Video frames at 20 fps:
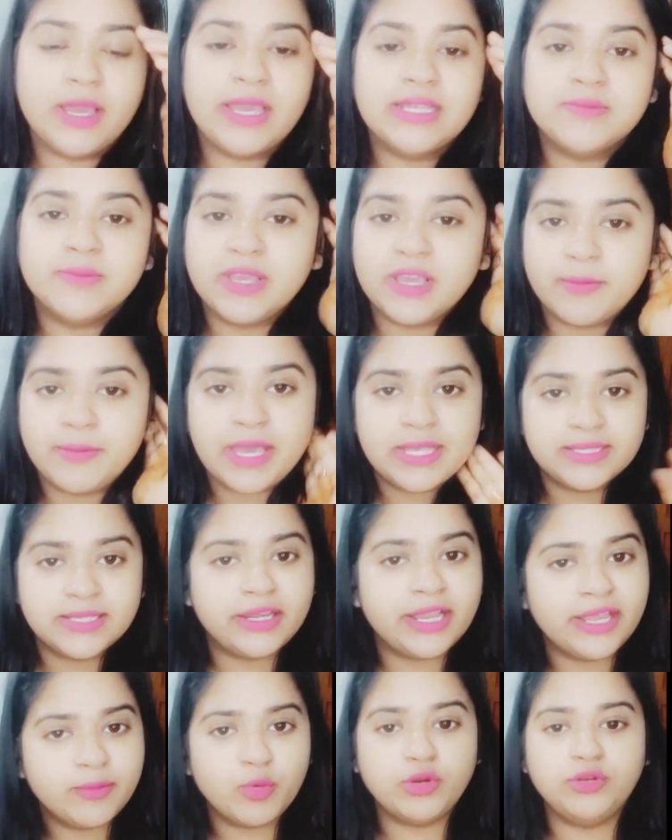गाइस मैं कभी ऐसा
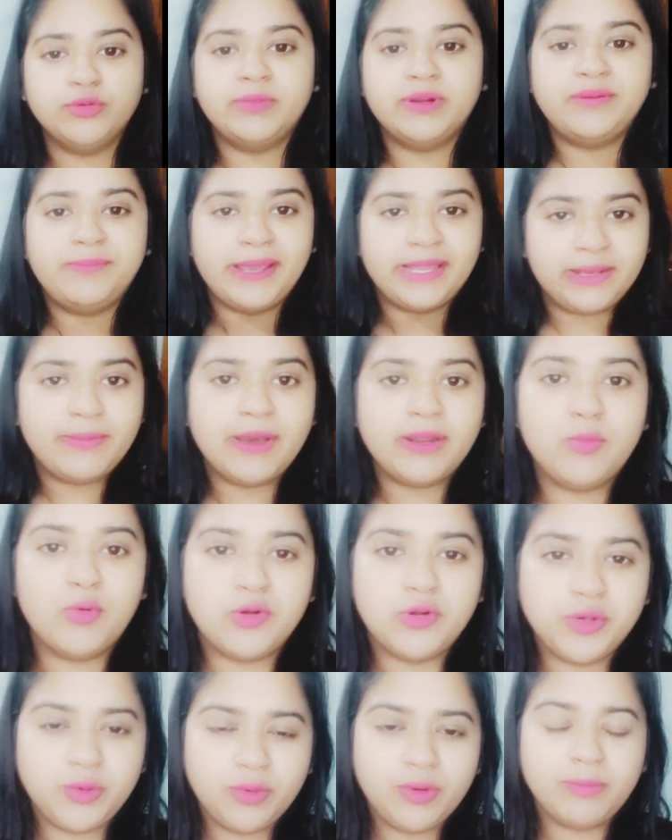नहीं बोली हूँ बट पहली बार बोल
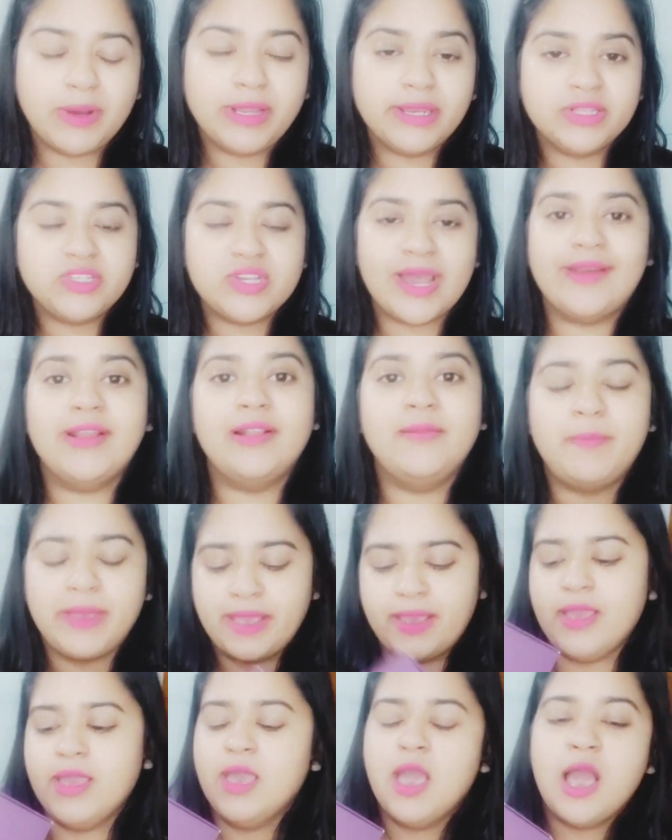रही हूँ हमारे चैनल
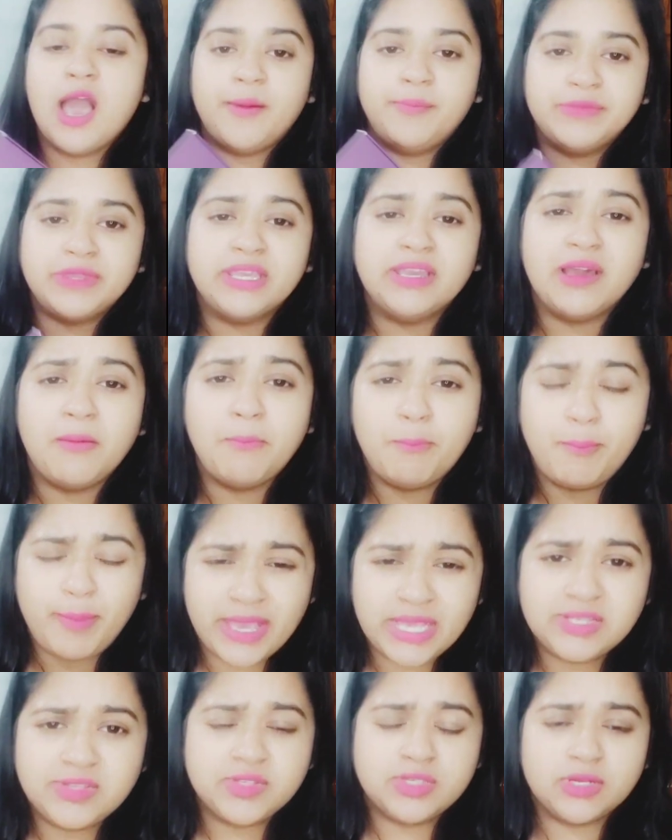पे अब तक का
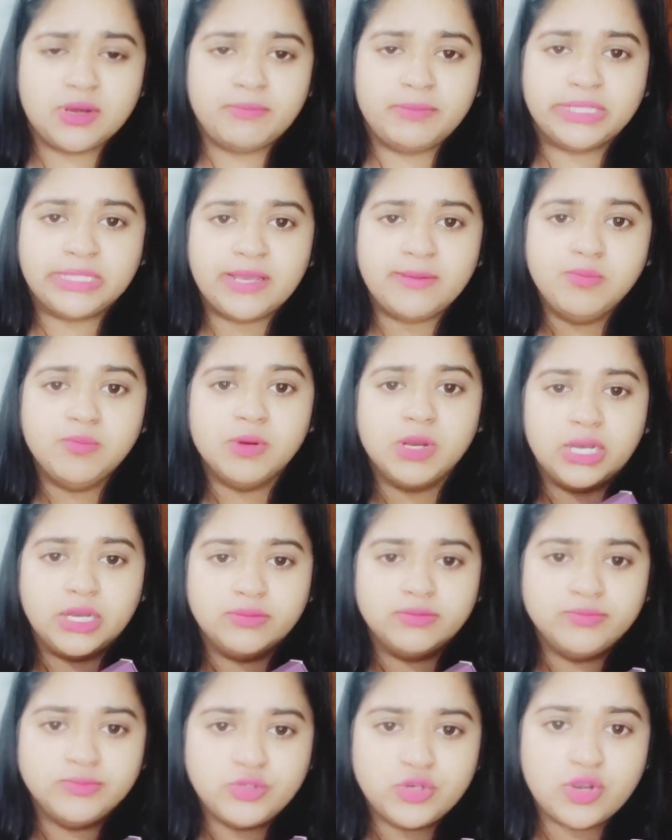बेस्ट
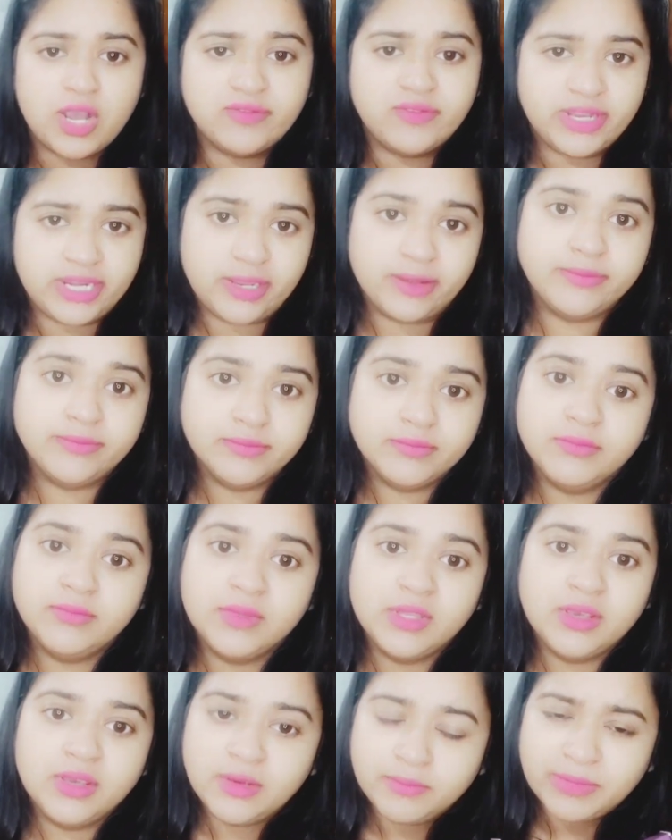मतलब जो कवर है
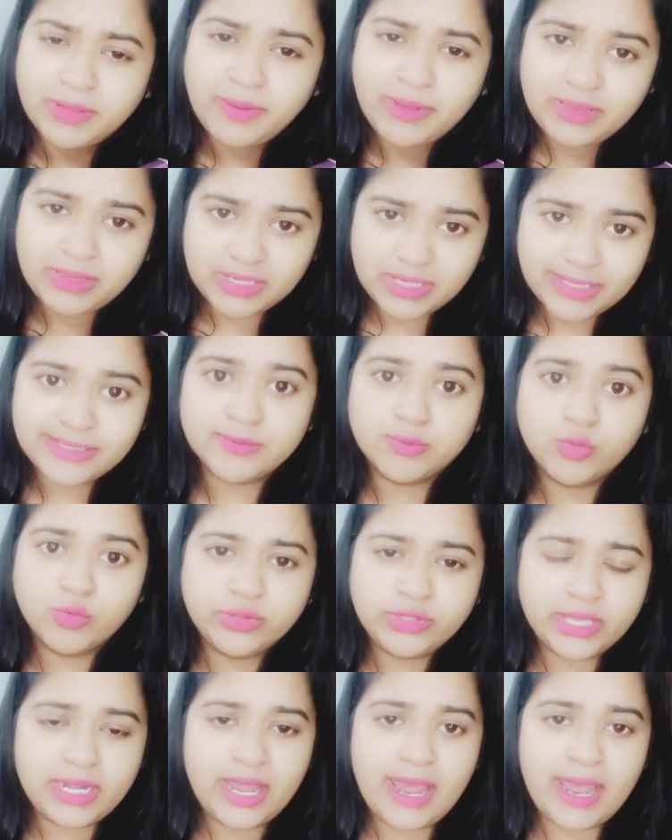मतलब तो इतना स्मूथ है ना